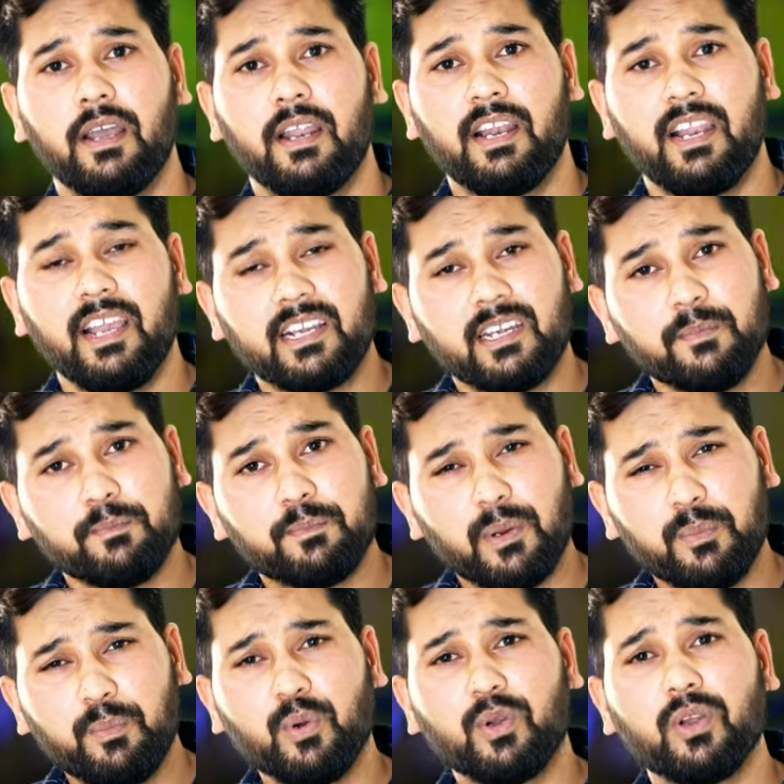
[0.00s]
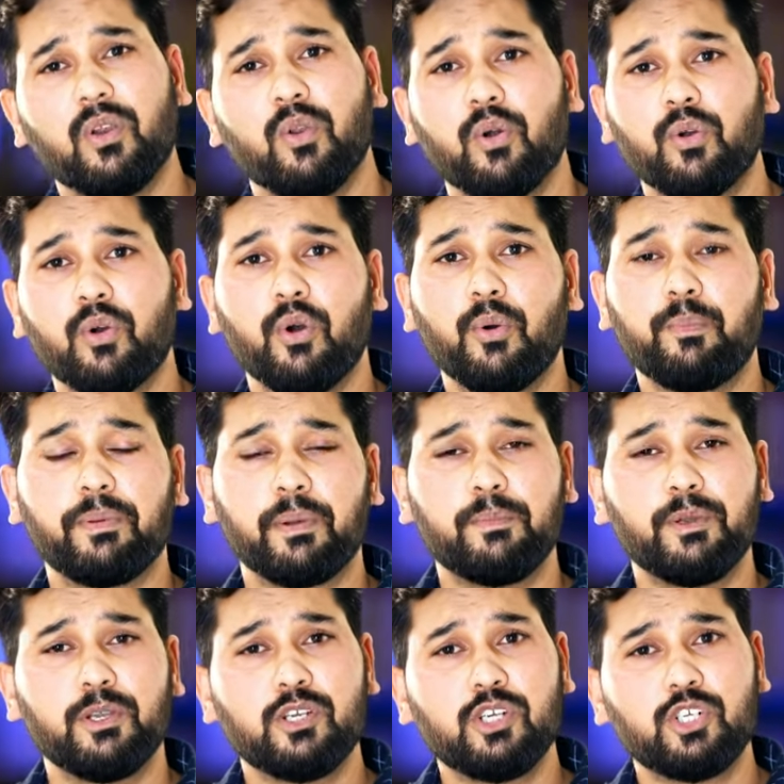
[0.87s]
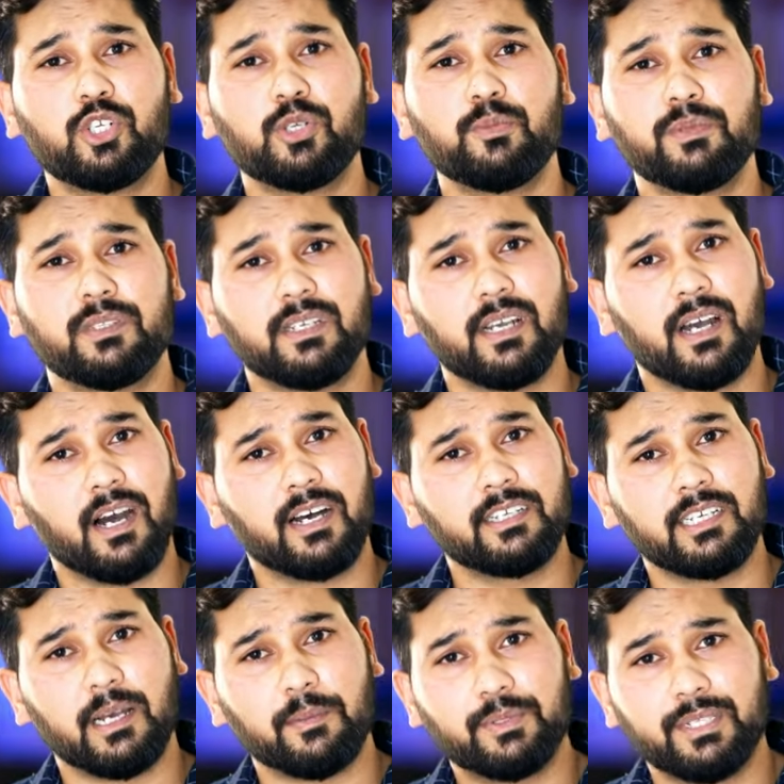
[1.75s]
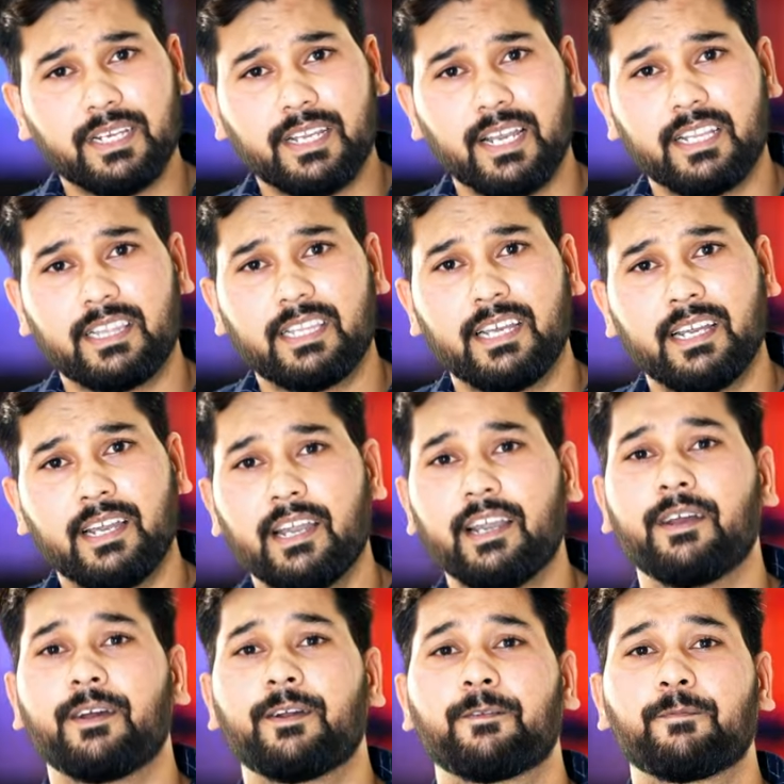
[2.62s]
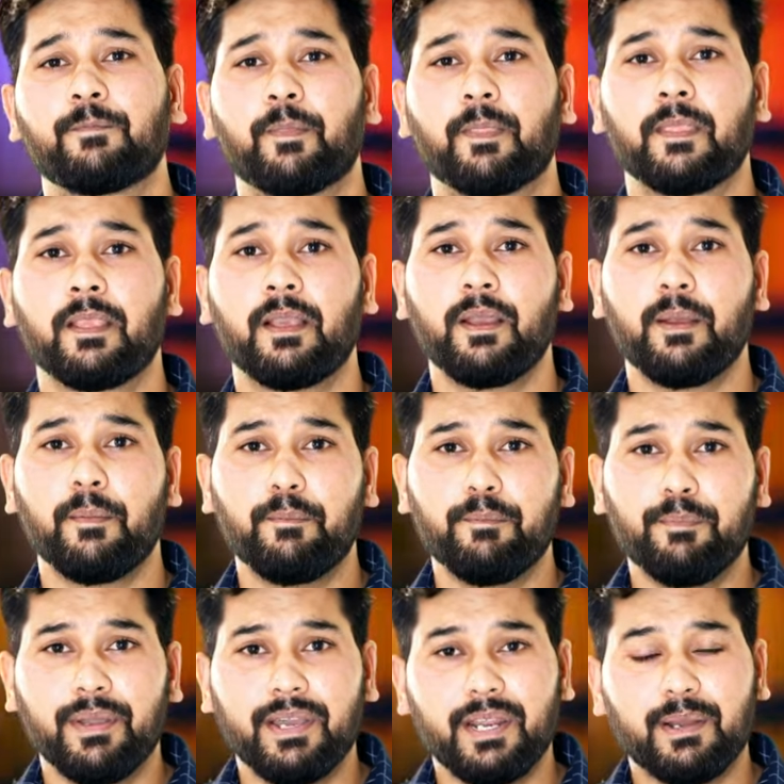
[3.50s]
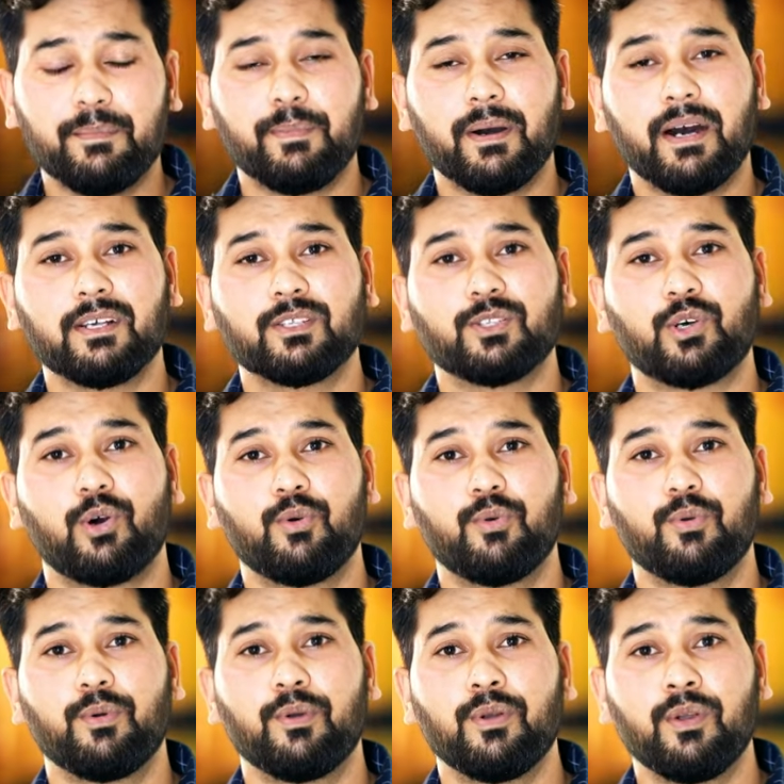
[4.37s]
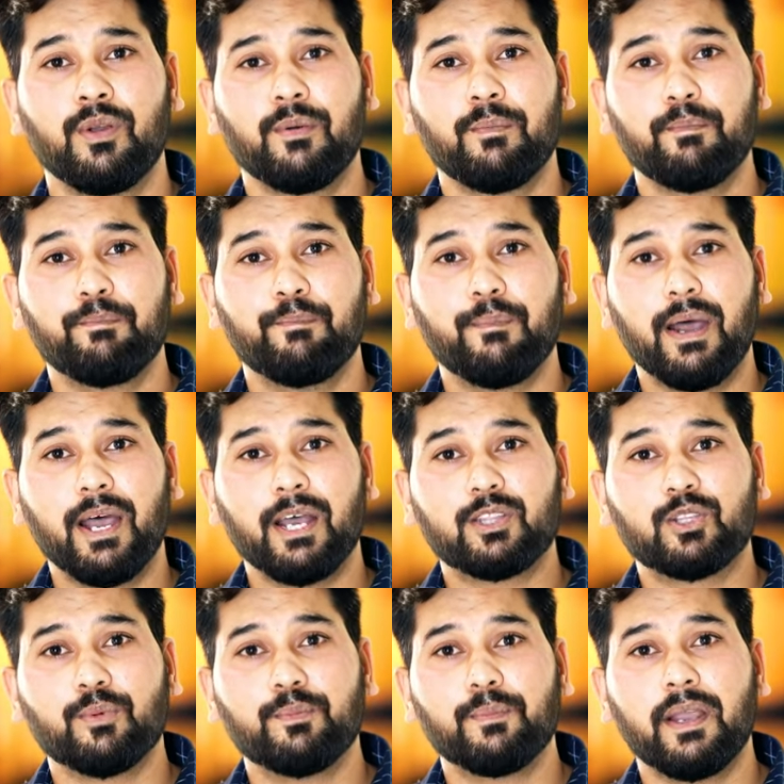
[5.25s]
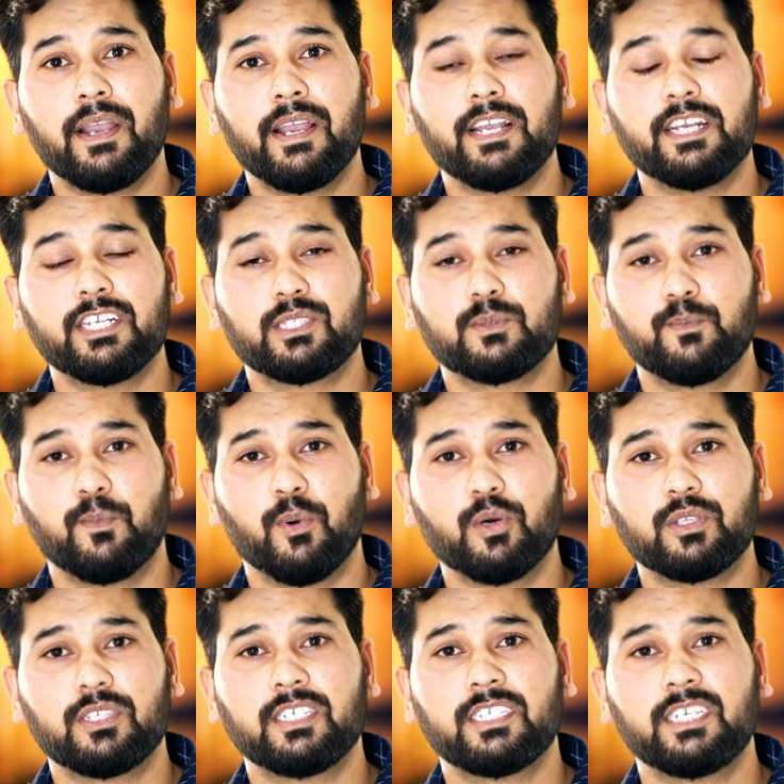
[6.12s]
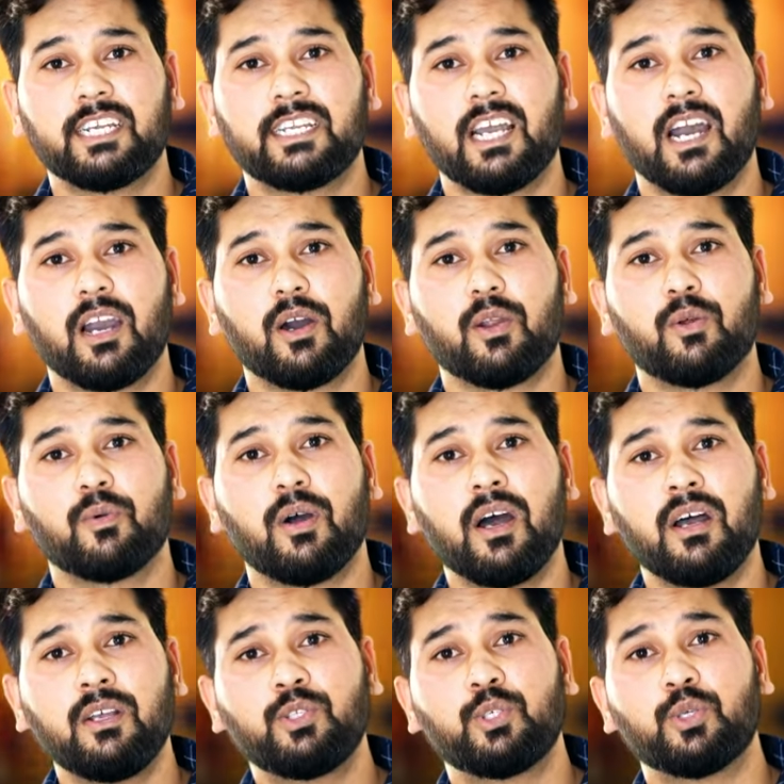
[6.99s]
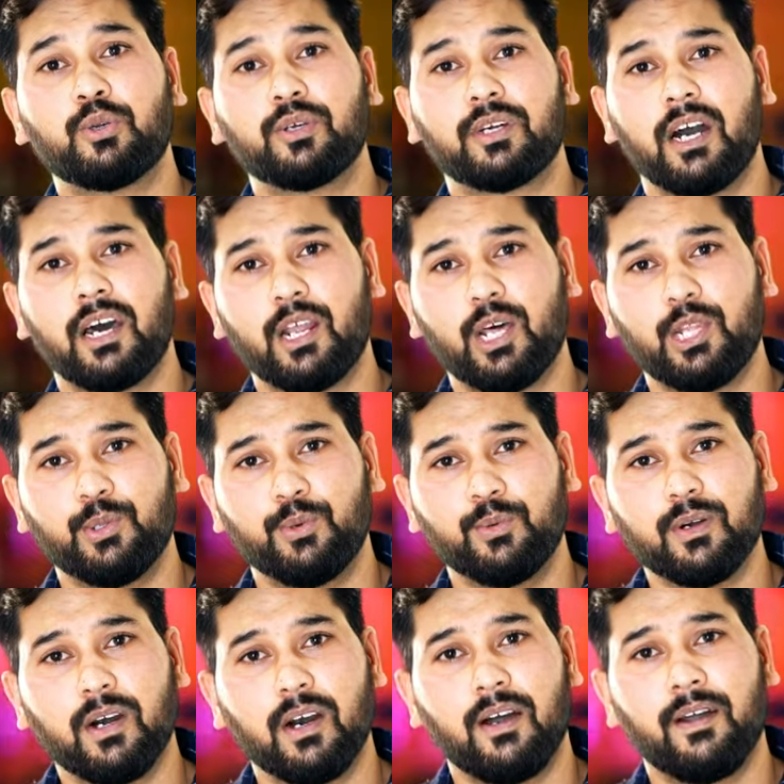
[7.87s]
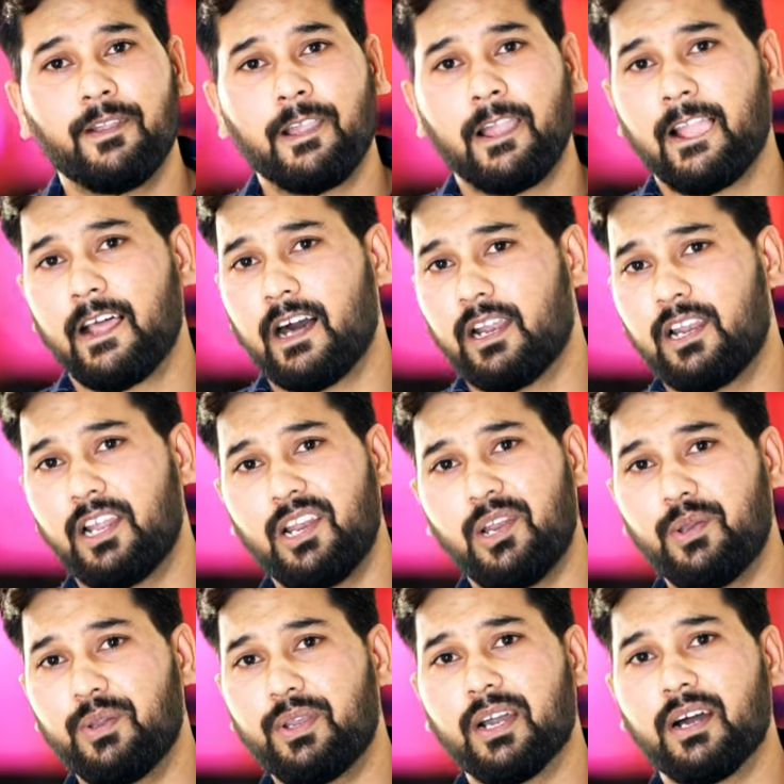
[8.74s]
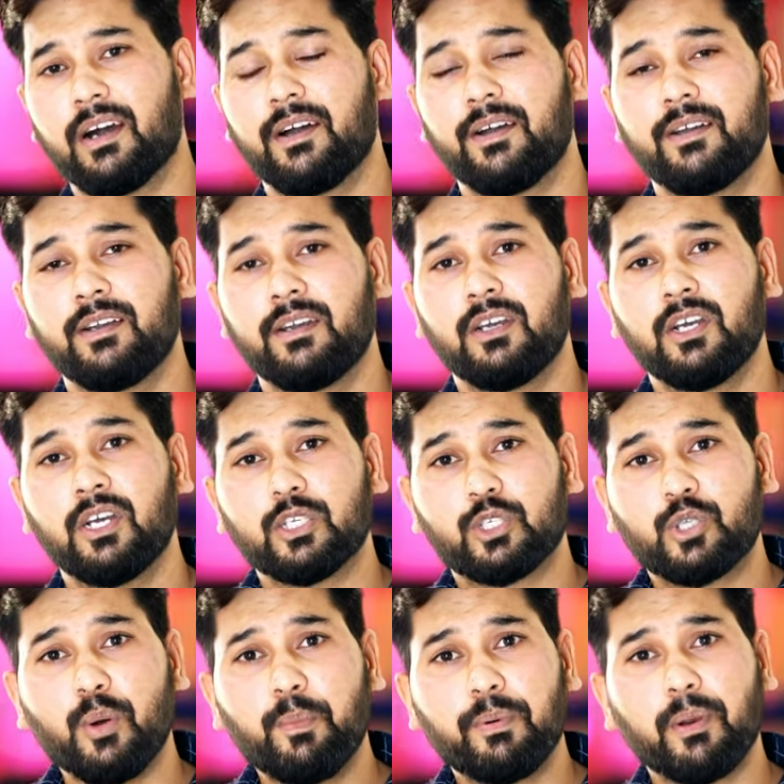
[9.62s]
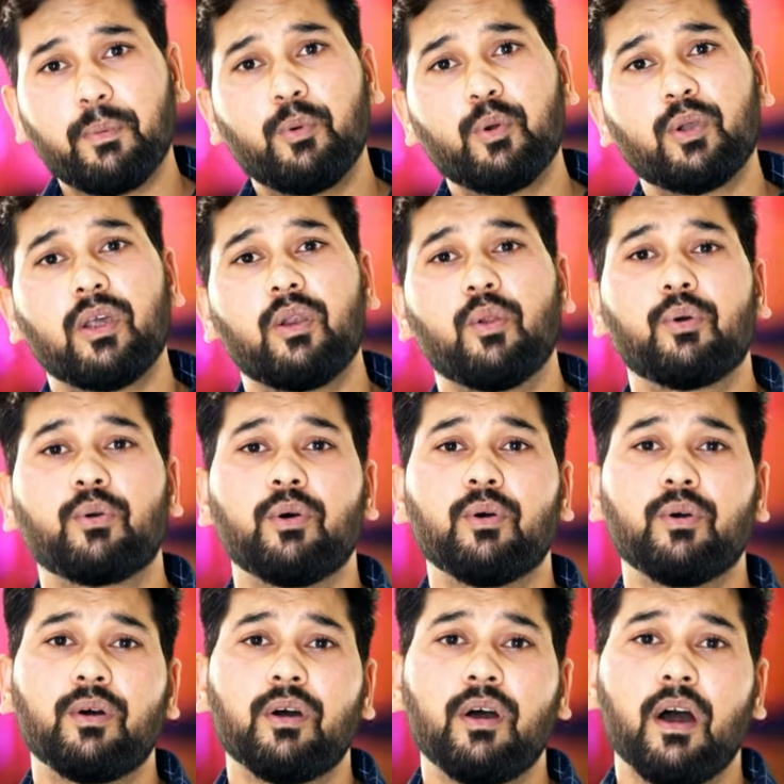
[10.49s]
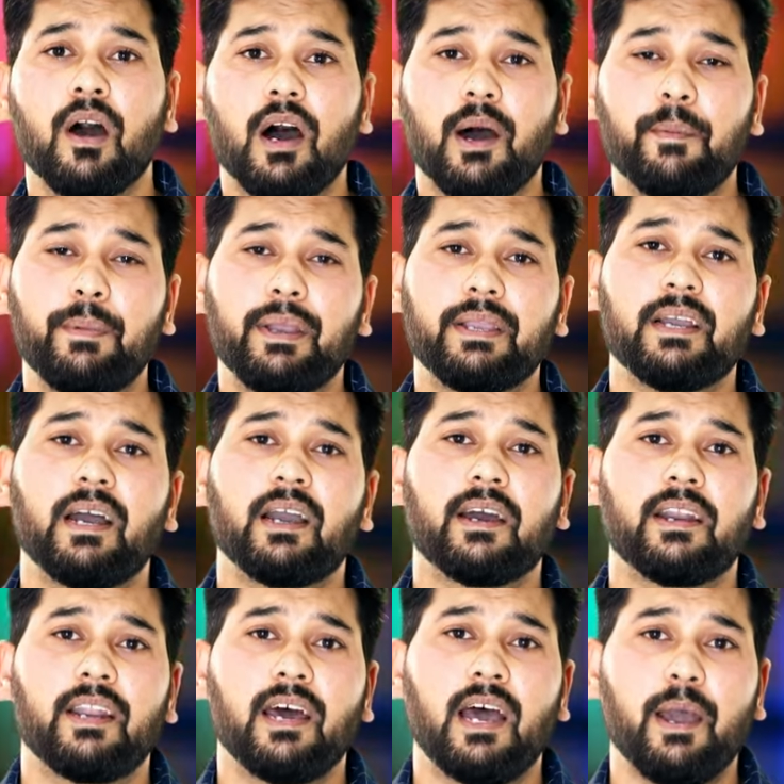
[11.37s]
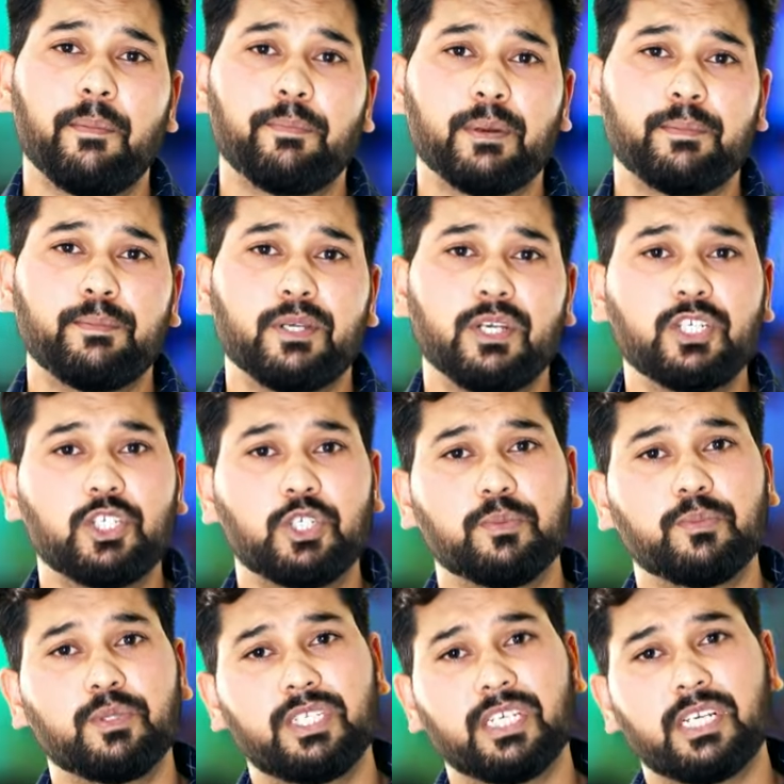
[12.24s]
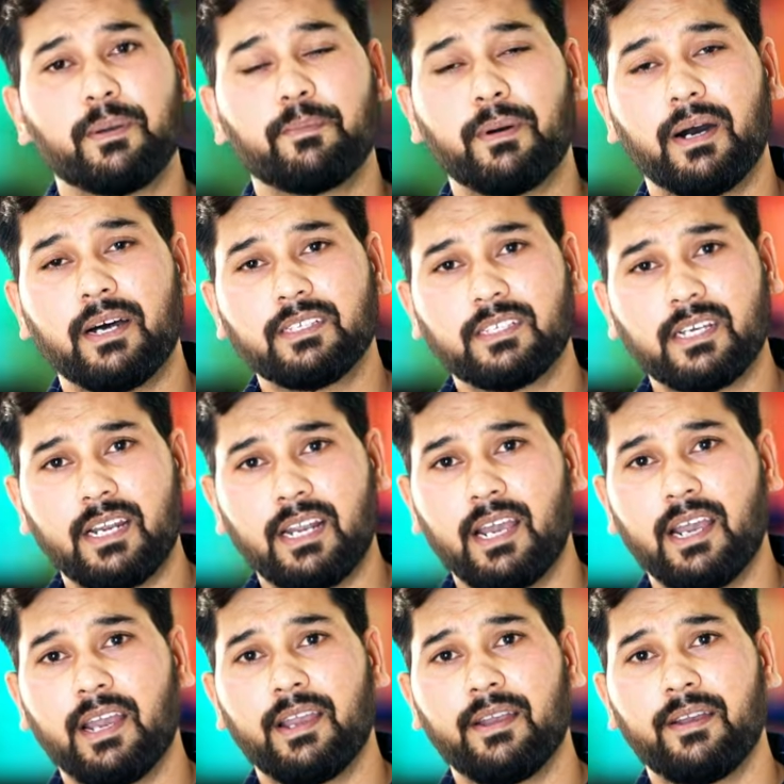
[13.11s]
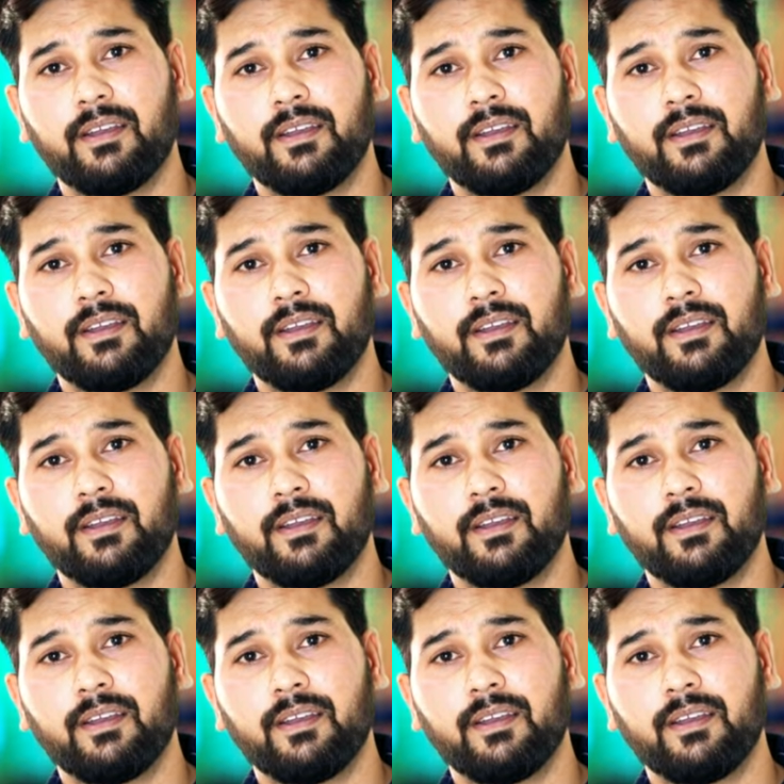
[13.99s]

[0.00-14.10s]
लेकिन प्रभु के लोगों प्रभु यीशु सिंह आज आपसे कहते हैं मेरे पास आओ मैं तुम्हें इस बोझ से क्या करूँगा छुटकारा दूंगा लिया सो प्रभु के लोगों हमें क्या करना है प्रभु यीशु मसीह के पास आना है